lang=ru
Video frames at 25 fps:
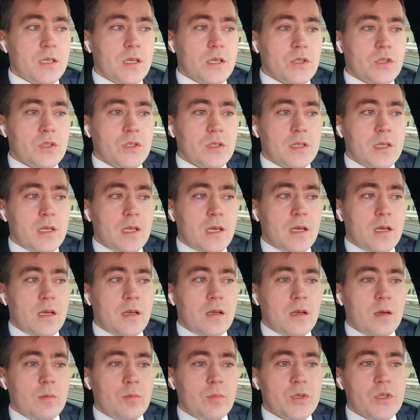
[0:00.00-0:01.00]
даже
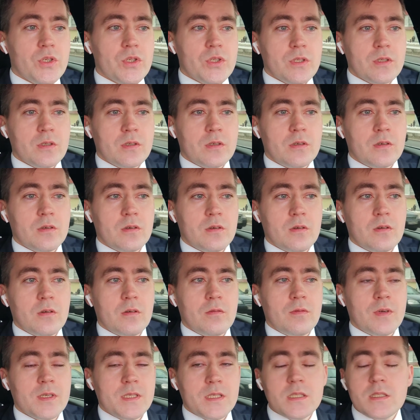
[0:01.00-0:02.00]
для обычных
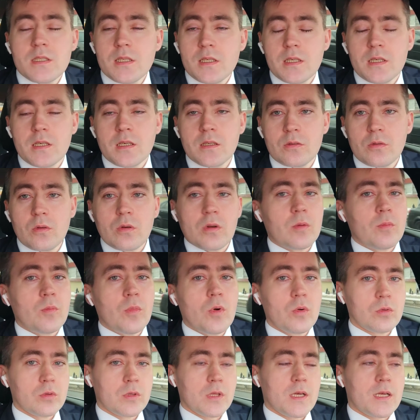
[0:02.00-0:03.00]
э, водителей, которые
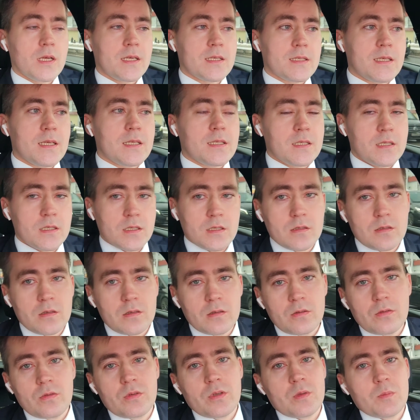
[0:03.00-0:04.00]
могут оказаться на
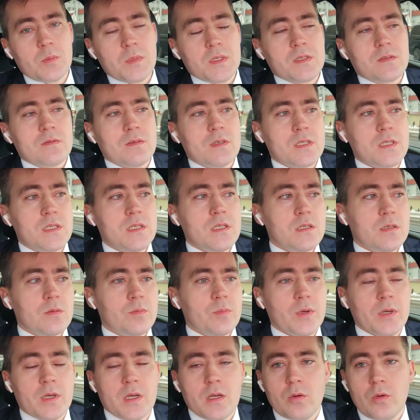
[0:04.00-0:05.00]
территории Москва-Сити
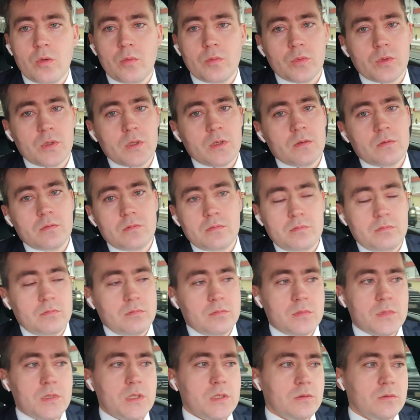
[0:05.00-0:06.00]
по какому-то
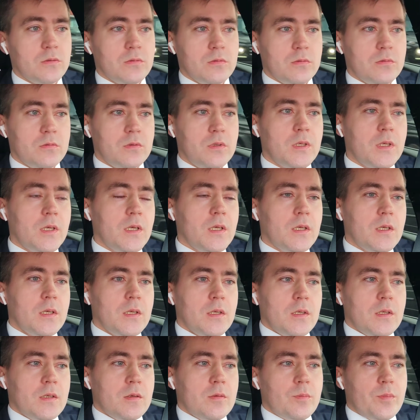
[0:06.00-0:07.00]
делу.
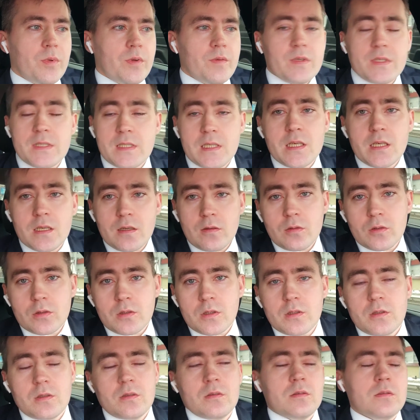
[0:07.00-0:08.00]
Привезли
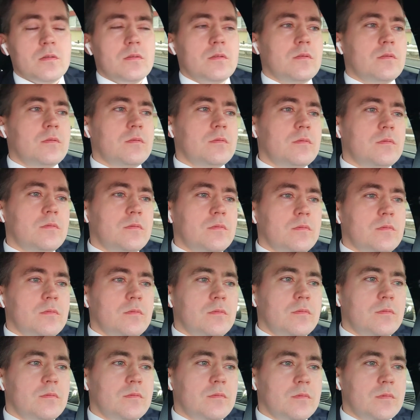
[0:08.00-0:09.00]
кого-то,
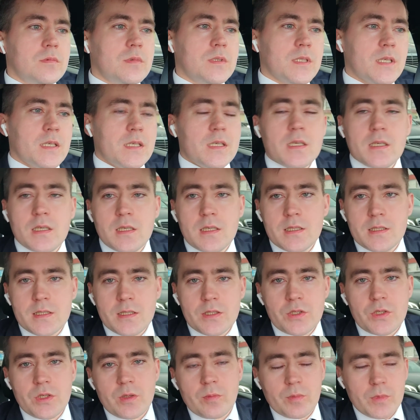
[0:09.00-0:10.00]
э, заехали
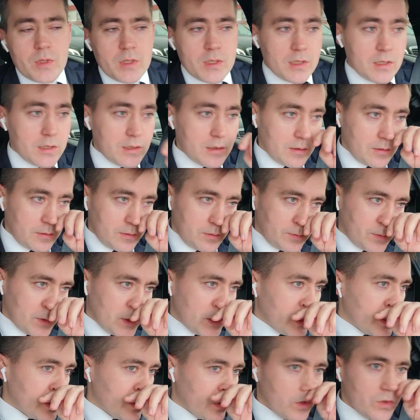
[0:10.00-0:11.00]
зачем-то или
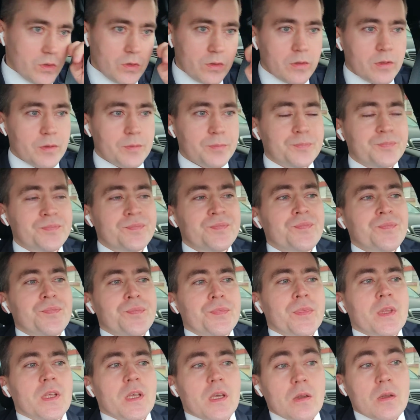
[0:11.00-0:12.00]
еще что-то.
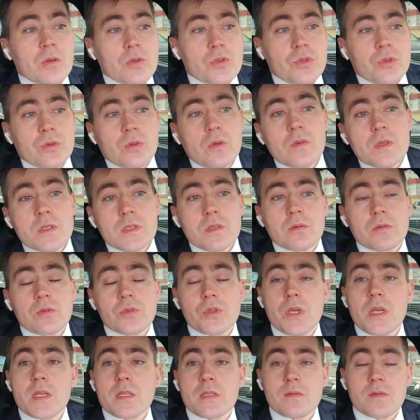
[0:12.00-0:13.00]
Короче, новость
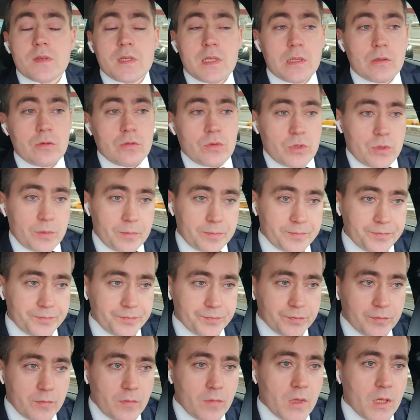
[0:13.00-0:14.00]
заключается в следующем.
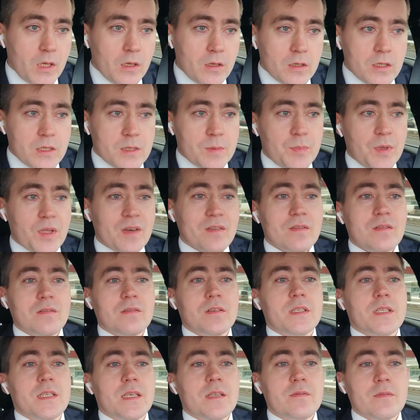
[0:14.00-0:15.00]
Э, с 1
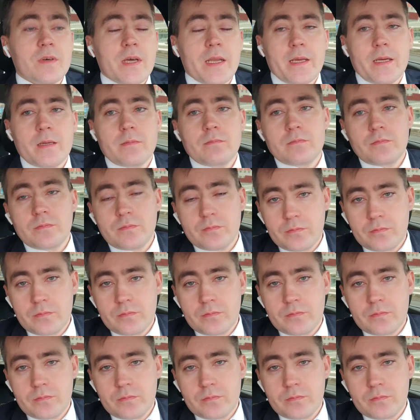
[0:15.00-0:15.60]
января